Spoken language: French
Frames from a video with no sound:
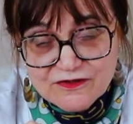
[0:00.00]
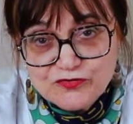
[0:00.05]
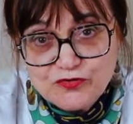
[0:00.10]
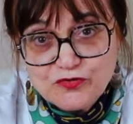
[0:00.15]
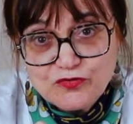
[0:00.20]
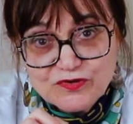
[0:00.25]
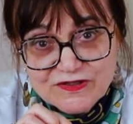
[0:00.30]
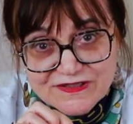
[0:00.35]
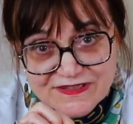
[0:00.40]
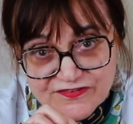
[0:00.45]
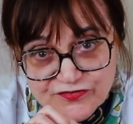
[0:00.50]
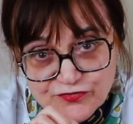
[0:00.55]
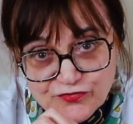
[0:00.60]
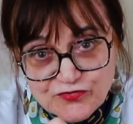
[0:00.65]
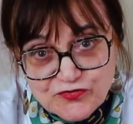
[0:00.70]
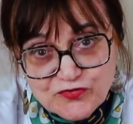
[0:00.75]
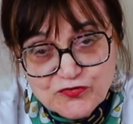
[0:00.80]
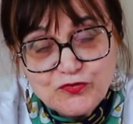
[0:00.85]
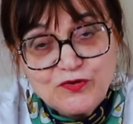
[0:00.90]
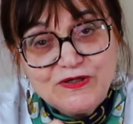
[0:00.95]
Donc ce
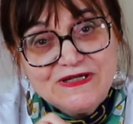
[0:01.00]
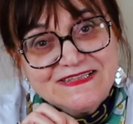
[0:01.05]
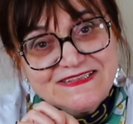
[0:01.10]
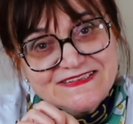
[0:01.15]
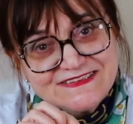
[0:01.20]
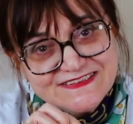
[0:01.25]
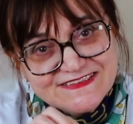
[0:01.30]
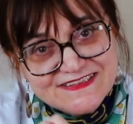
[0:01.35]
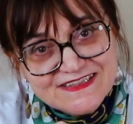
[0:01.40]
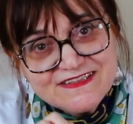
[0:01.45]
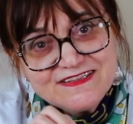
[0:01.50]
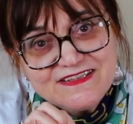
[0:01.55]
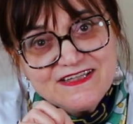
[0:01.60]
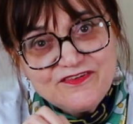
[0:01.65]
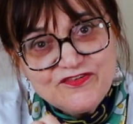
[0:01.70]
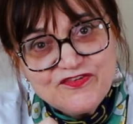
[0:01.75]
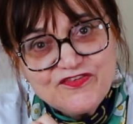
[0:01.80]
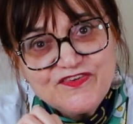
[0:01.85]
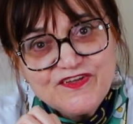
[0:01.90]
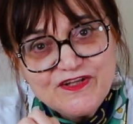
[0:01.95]
sont
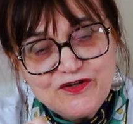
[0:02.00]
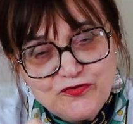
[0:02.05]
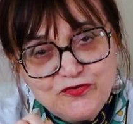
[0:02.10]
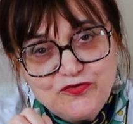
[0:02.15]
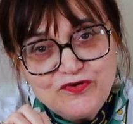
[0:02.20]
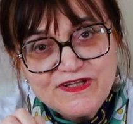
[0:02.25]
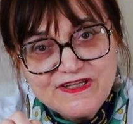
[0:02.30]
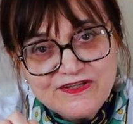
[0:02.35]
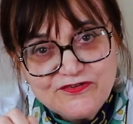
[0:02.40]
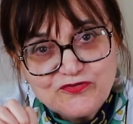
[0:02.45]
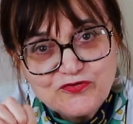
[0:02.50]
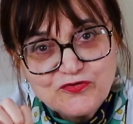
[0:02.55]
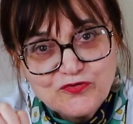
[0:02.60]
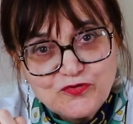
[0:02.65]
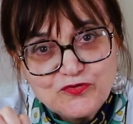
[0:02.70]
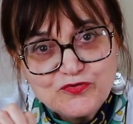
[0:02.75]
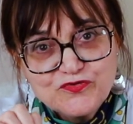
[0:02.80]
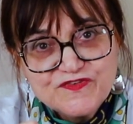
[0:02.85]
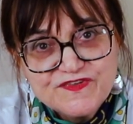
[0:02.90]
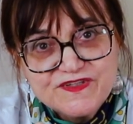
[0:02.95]
certaines cellules qui
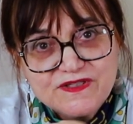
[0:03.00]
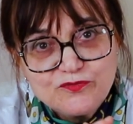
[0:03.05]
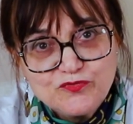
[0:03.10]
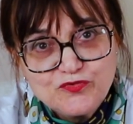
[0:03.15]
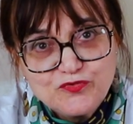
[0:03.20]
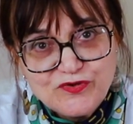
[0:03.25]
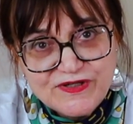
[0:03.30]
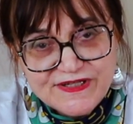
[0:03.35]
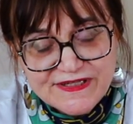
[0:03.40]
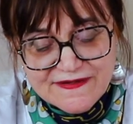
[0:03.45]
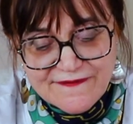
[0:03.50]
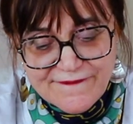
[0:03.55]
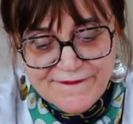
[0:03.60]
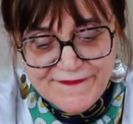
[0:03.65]
seront stimulées